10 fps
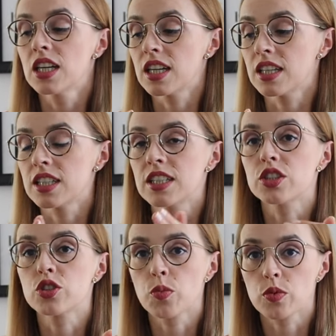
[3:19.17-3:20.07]
e,
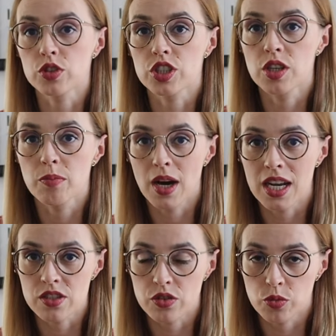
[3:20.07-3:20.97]
i to połączenie
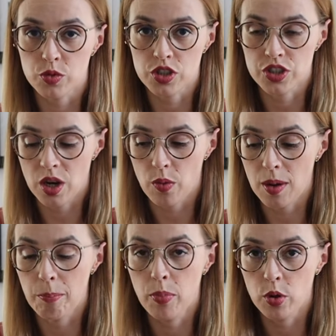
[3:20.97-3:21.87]
bardzo dobrze
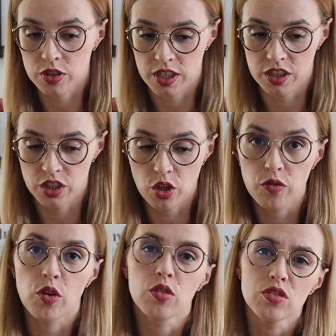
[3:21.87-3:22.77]
działa
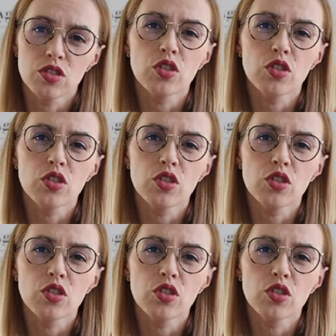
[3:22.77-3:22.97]
potreningowo,